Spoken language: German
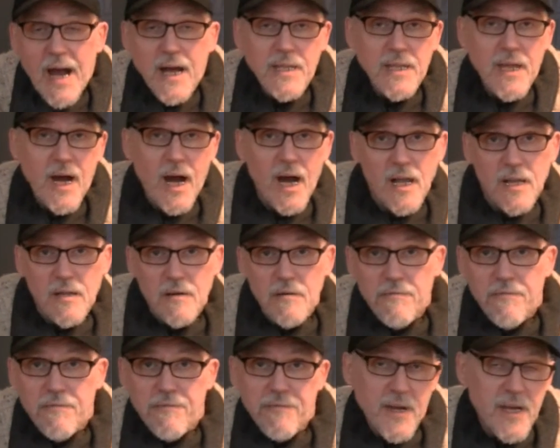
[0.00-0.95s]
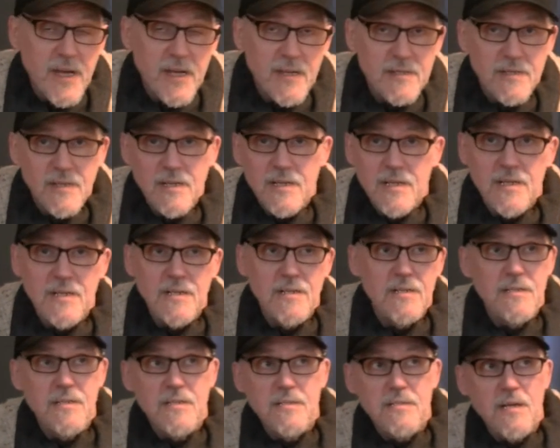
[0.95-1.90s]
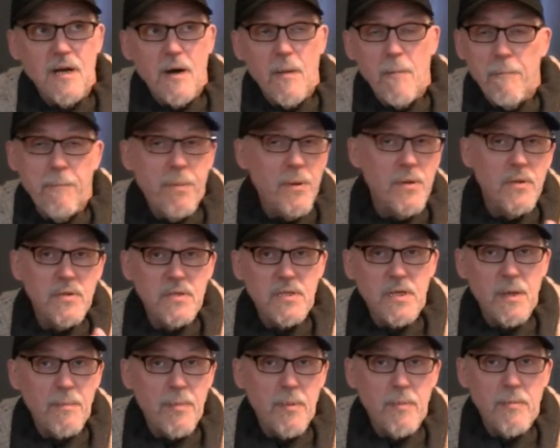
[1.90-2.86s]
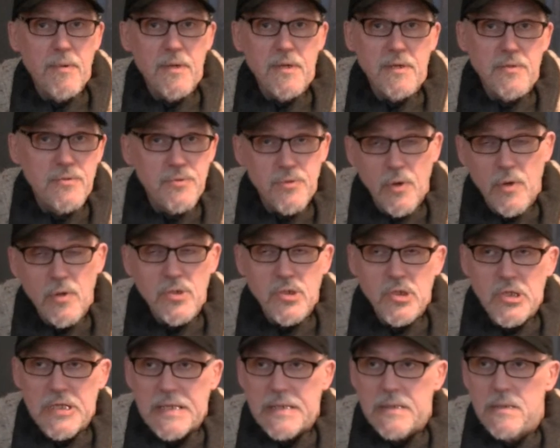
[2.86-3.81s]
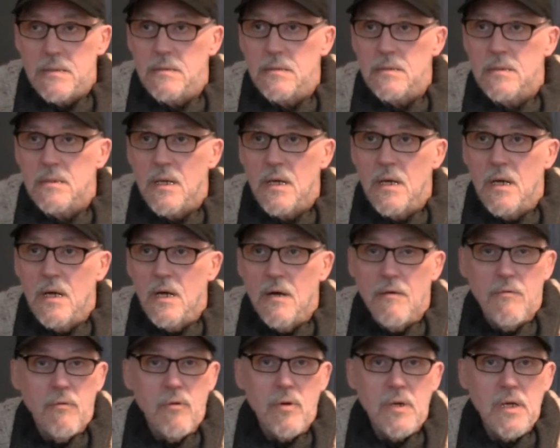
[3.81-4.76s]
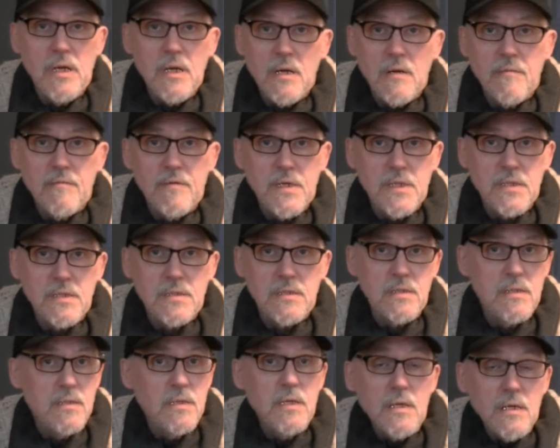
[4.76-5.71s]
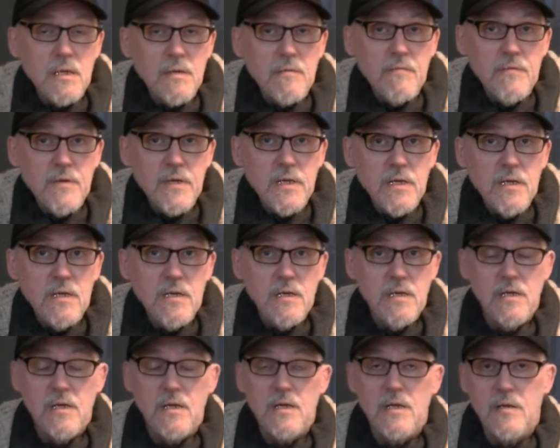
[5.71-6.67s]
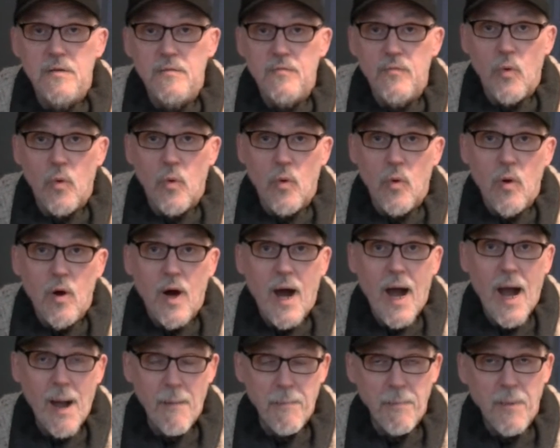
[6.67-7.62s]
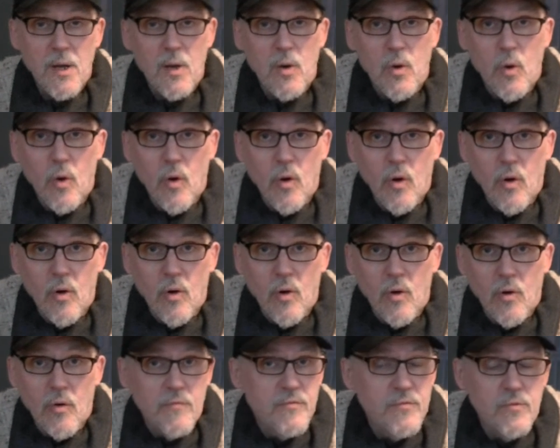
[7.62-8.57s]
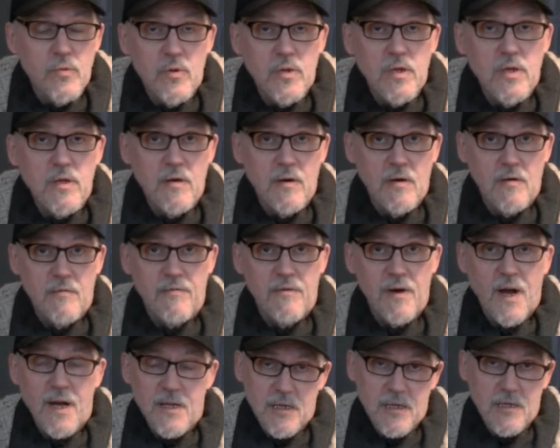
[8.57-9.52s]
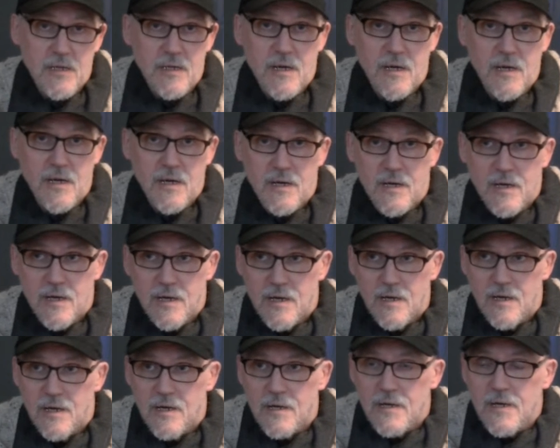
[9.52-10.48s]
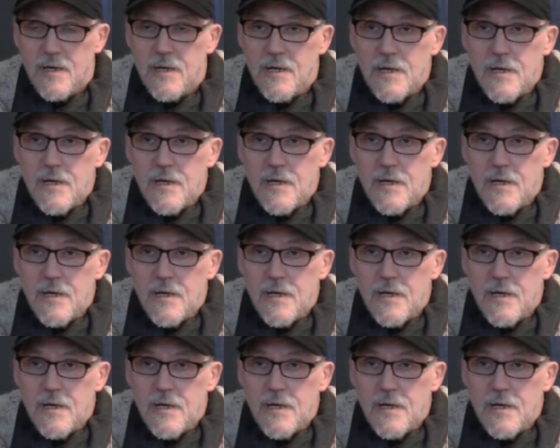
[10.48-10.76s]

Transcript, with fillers: An alle Väter hier in dieser Bundesrepublik Deutschland, wo irgendwas irgendwie irgendwo abläuft, nur nicht Vatertag.